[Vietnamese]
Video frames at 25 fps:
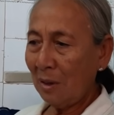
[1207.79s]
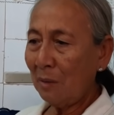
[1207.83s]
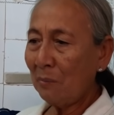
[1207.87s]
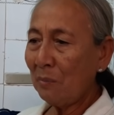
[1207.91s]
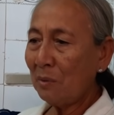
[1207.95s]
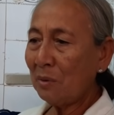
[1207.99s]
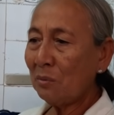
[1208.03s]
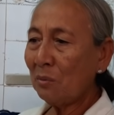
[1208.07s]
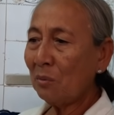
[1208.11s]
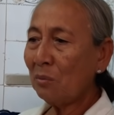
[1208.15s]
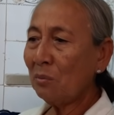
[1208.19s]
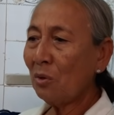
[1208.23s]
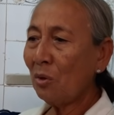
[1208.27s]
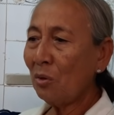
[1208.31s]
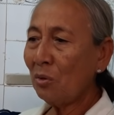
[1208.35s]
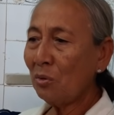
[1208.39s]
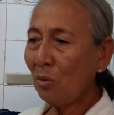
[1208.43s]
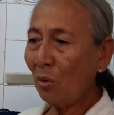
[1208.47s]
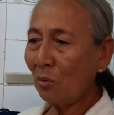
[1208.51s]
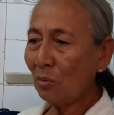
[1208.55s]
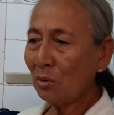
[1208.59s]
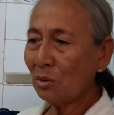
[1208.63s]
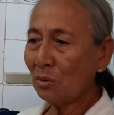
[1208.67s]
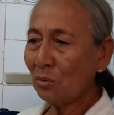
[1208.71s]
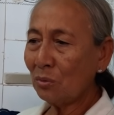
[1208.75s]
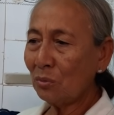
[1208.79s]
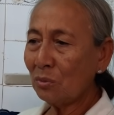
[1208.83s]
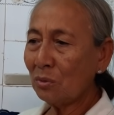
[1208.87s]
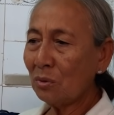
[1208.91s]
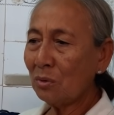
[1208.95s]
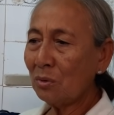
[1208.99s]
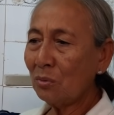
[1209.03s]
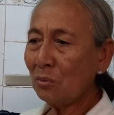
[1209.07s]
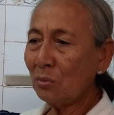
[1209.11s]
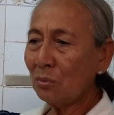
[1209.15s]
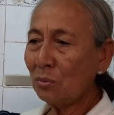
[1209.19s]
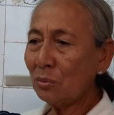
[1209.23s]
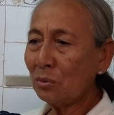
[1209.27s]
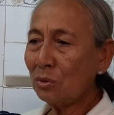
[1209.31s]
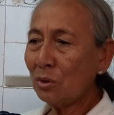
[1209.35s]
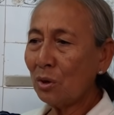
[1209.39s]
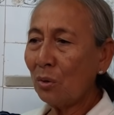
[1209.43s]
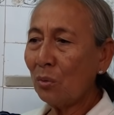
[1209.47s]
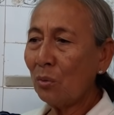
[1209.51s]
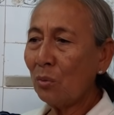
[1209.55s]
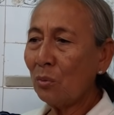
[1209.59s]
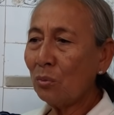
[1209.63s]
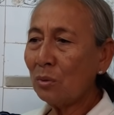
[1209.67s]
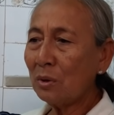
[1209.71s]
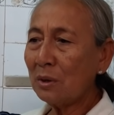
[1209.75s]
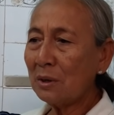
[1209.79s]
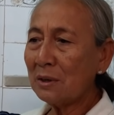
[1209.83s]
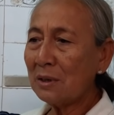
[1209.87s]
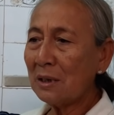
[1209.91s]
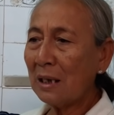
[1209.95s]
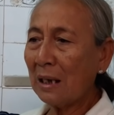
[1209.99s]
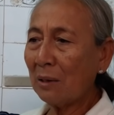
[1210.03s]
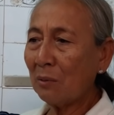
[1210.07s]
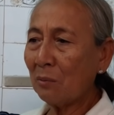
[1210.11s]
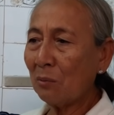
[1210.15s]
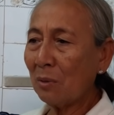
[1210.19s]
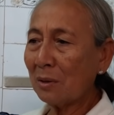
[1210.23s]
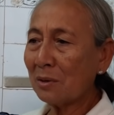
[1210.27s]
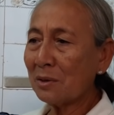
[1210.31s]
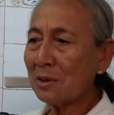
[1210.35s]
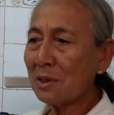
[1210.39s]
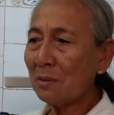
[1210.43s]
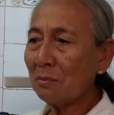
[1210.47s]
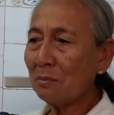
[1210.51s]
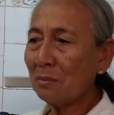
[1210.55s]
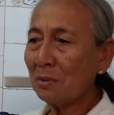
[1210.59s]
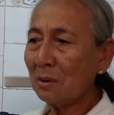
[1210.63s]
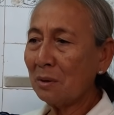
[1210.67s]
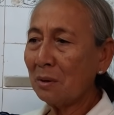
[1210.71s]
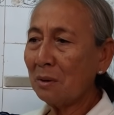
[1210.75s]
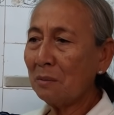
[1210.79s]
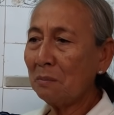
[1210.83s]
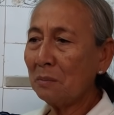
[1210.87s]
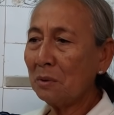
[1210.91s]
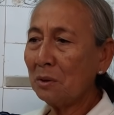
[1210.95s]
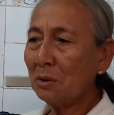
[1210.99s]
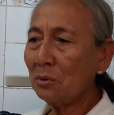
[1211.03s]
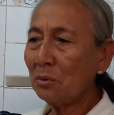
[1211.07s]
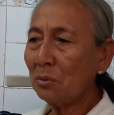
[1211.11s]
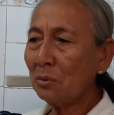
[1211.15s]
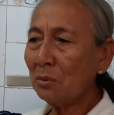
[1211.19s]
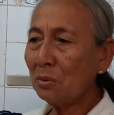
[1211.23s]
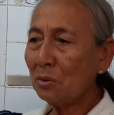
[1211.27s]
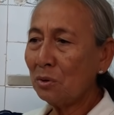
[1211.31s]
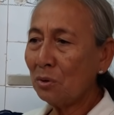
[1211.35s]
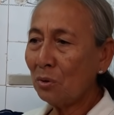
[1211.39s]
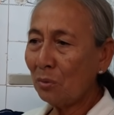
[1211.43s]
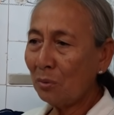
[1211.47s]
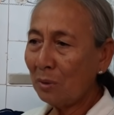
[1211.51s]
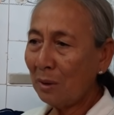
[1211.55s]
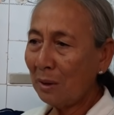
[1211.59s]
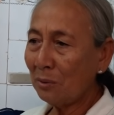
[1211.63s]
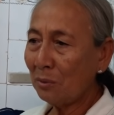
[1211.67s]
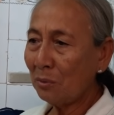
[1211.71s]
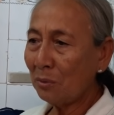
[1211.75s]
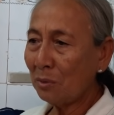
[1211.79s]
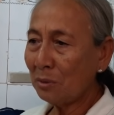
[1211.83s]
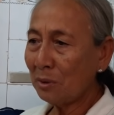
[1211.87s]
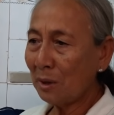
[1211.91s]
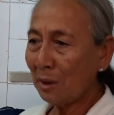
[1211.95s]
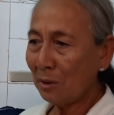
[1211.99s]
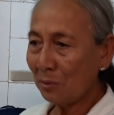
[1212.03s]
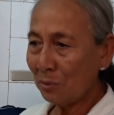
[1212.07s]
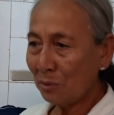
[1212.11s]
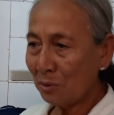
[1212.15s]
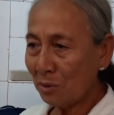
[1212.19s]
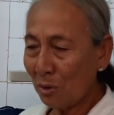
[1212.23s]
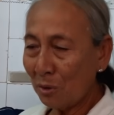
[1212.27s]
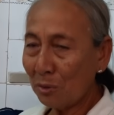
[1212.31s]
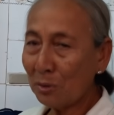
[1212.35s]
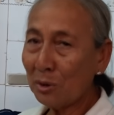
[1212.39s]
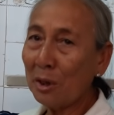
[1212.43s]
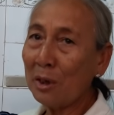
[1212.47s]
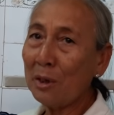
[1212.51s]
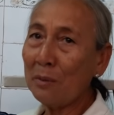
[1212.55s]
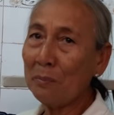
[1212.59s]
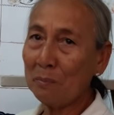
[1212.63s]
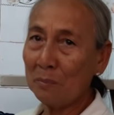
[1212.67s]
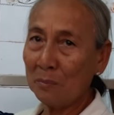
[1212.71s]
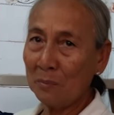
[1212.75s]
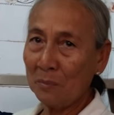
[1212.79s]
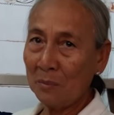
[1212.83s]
cái mình cũng nói ngộ với tụi nó cho uống đi làm hoàng xong mà ít bữa tôi vô đây tôi có tiền tôi cho tiếp